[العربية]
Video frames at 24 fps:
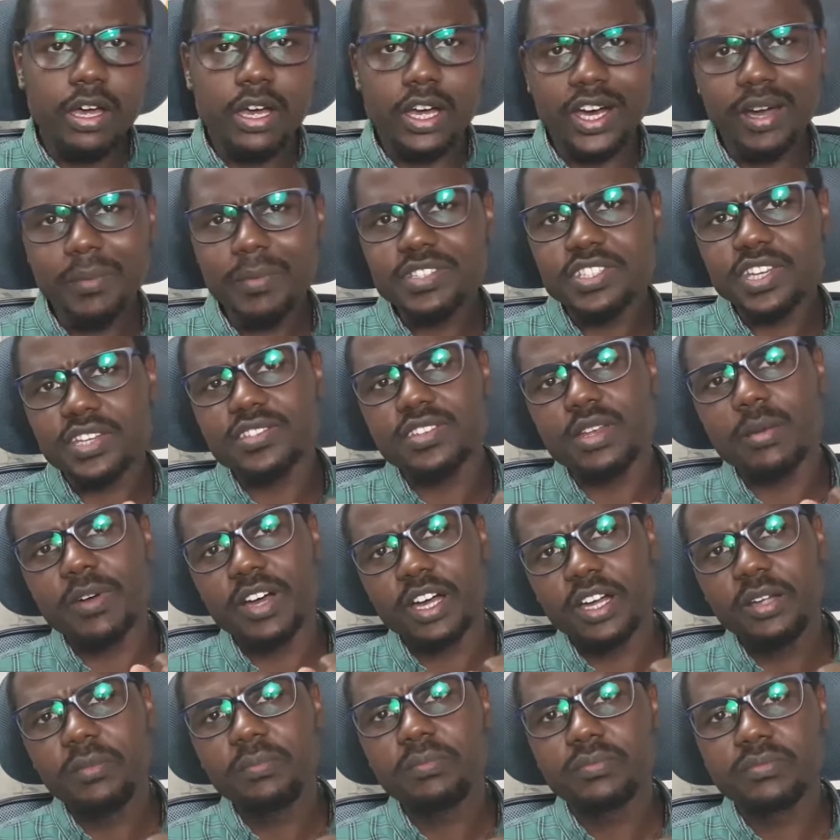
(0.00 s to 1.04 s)
امس
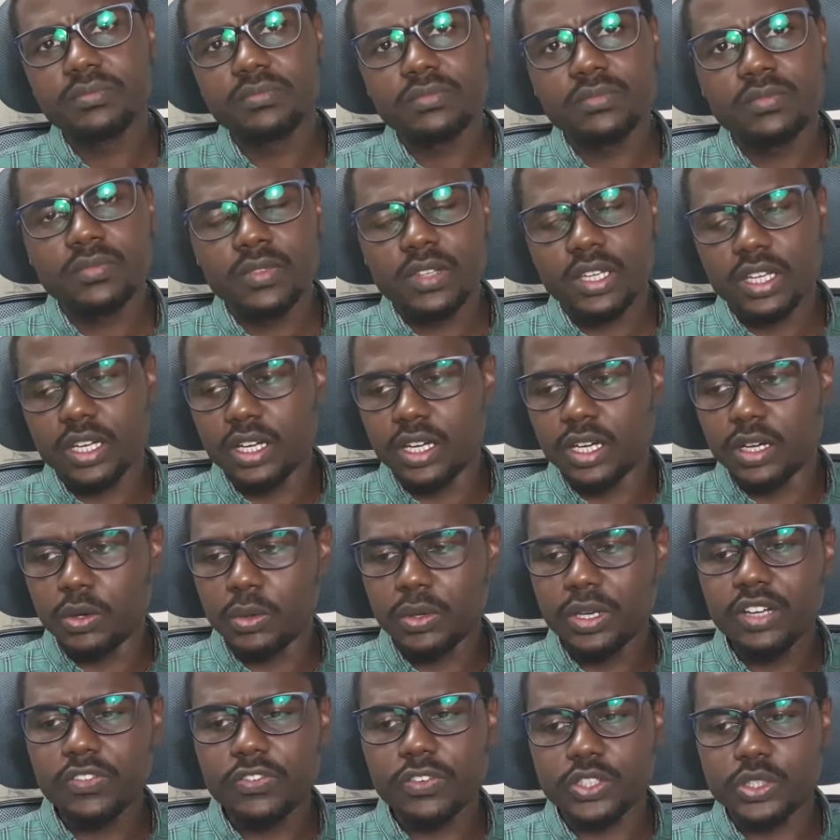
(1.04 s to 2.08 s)
الصباح آه،
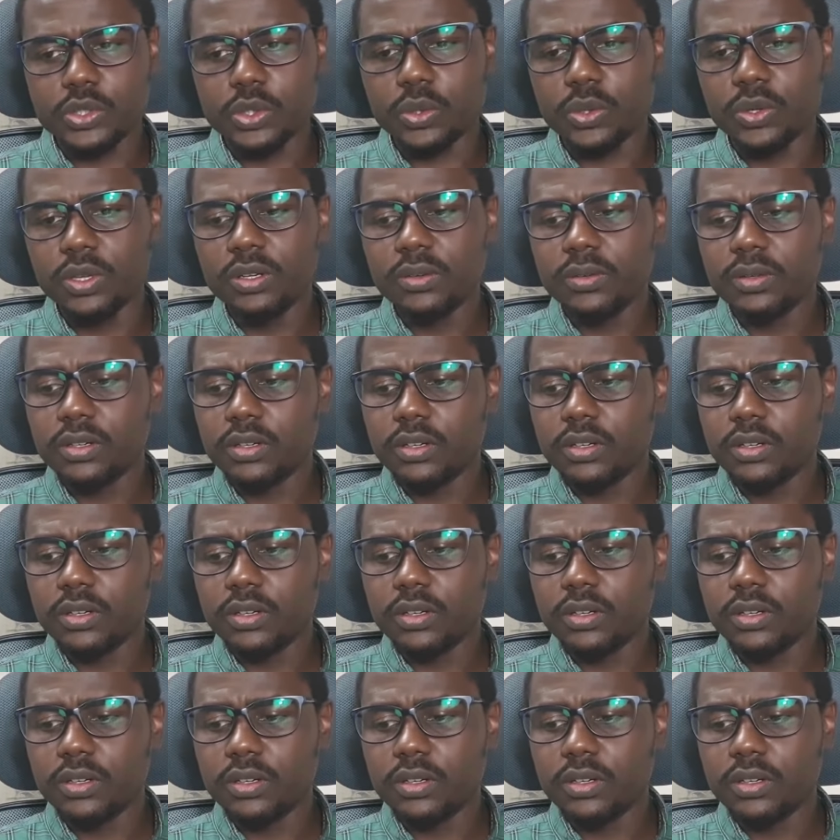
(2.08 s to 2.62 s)
وانا في الشغل